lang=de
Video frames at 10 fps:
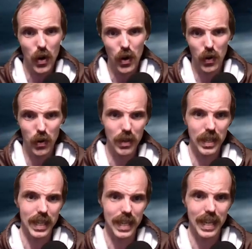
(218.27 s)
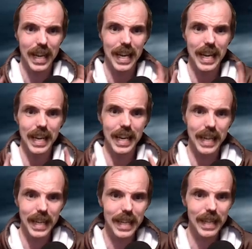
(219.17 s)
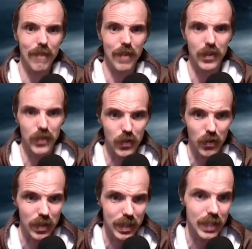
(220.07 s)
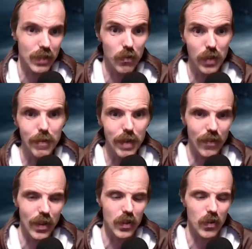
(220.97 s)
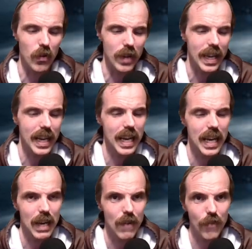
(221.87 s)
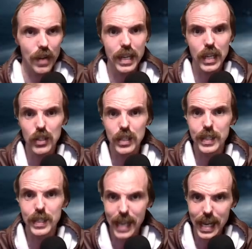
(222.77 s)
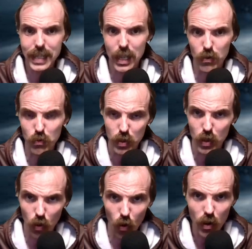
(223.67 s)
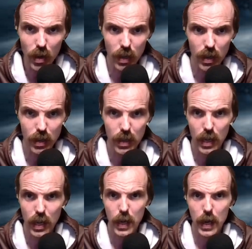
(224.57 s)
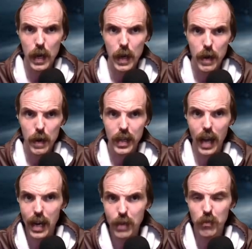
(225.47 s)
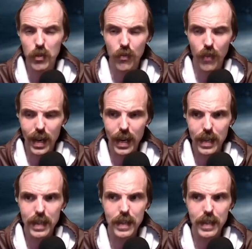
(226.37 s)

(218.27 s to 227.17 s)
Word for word: hui, diese Version, diese Remake-Version, finde ich sehr, sehr gut gelungen. Die Atmosphäre,